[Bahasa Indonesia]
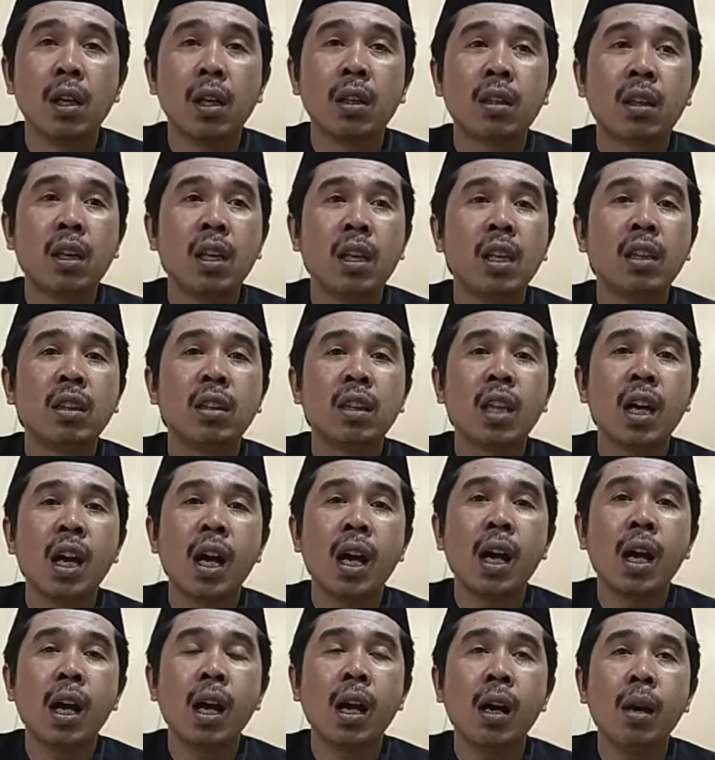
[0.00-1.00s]
kita
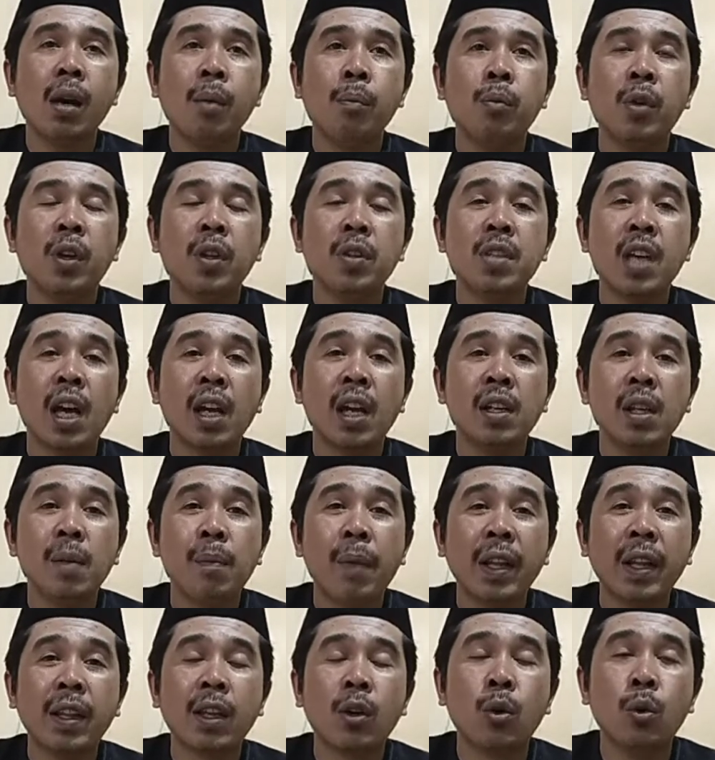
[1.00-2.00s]
menjadi
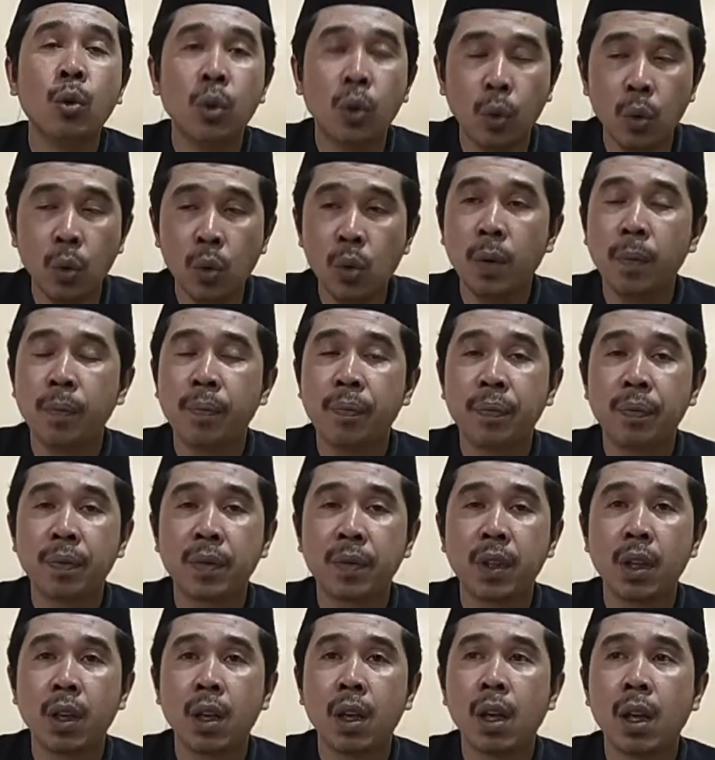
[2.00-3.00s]
mati kutu.
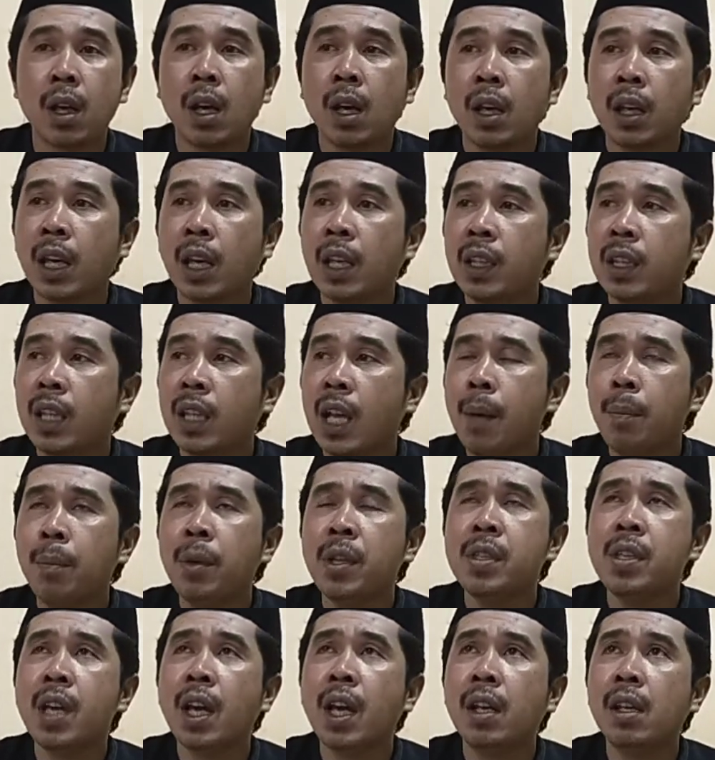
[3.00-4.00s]
Kita
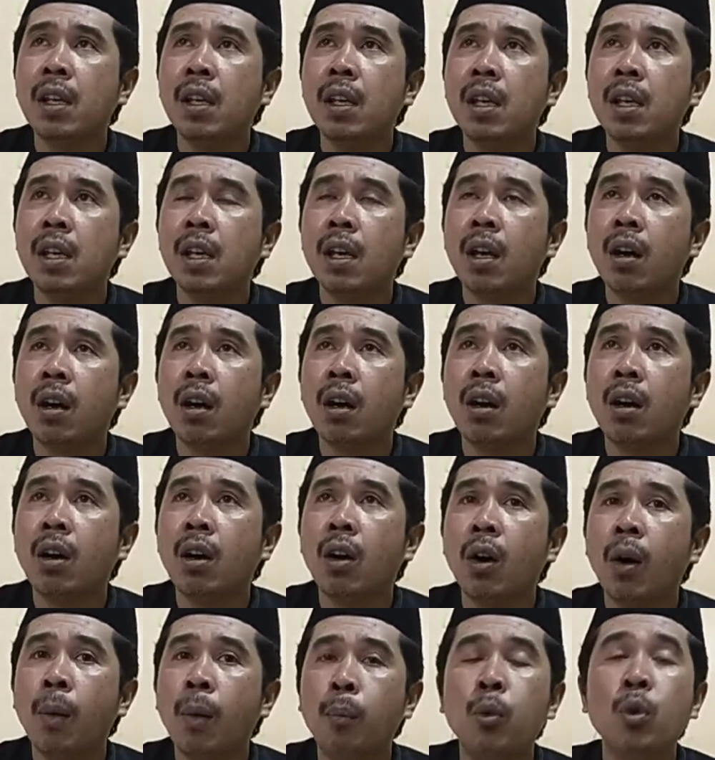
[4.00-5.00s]
menjadi
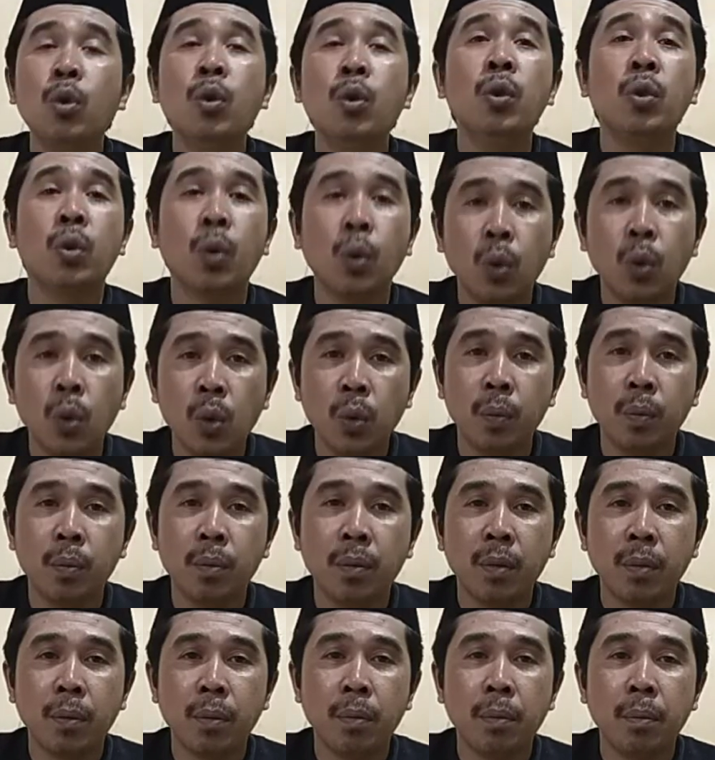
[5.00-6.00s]
uh, buntu
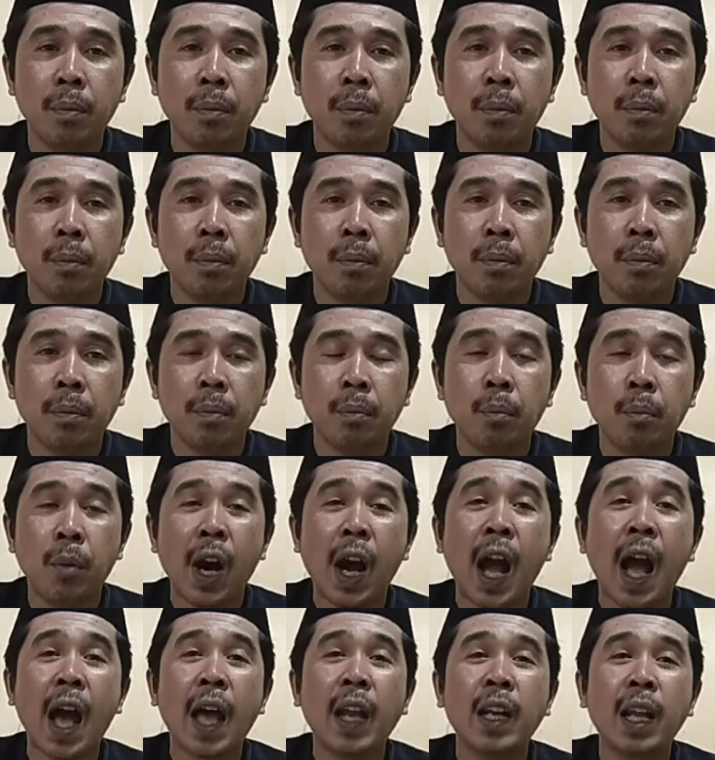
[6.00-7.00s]

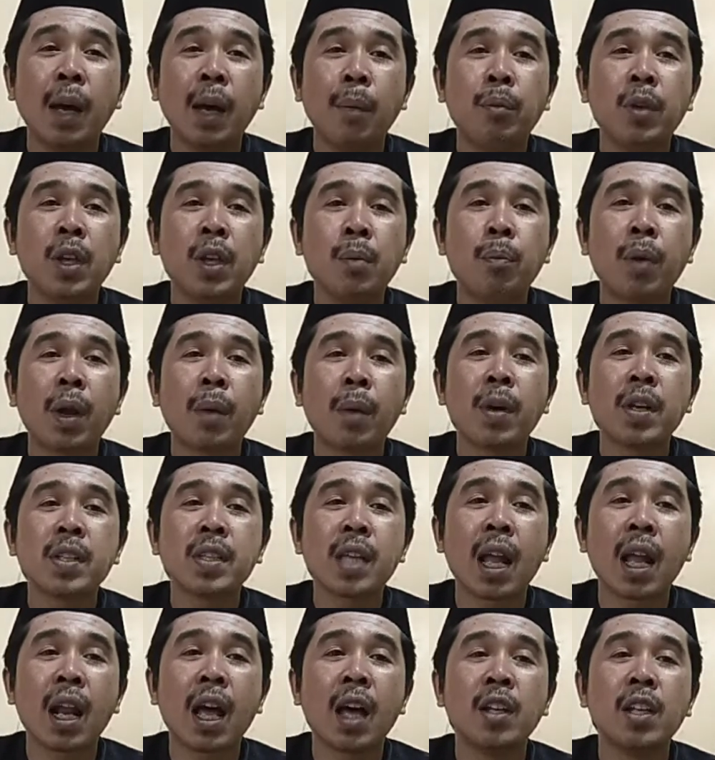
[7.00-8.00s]
menghadapi
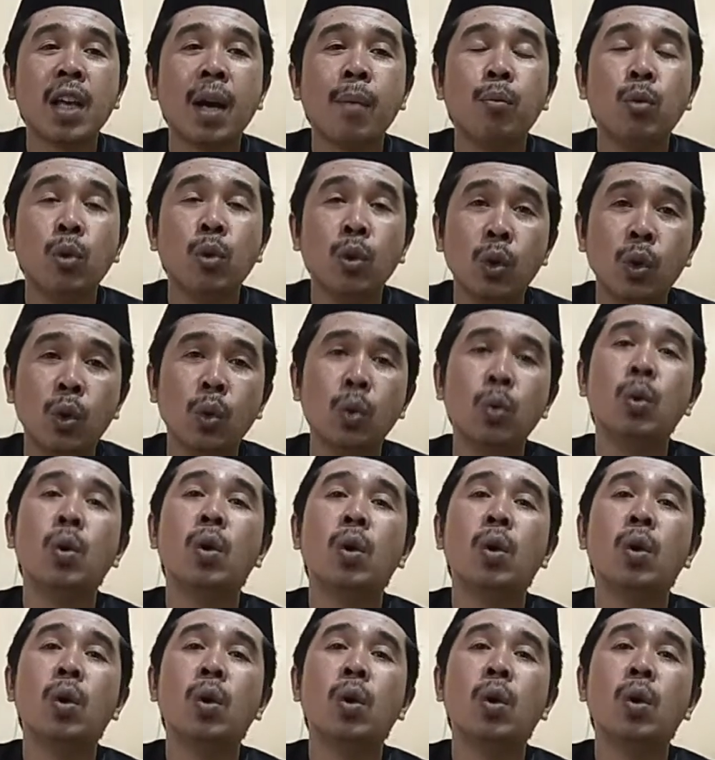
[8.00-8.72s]
permasalahan yang buntu